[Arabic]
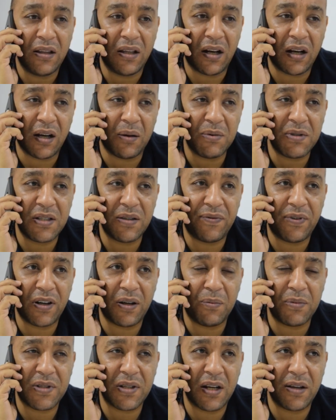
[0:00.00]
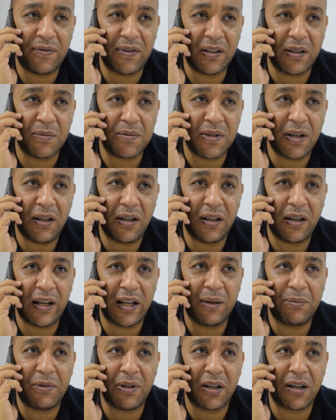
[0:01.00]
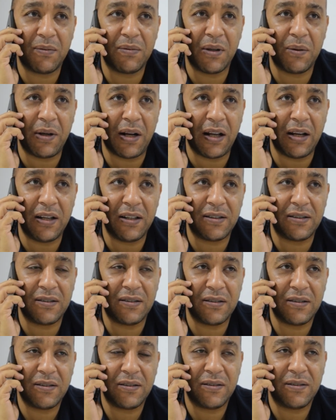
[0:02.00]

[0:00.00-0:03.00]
ده رقم السفاره المصريه يا فندم صح انا جبت الرقم ده من على النت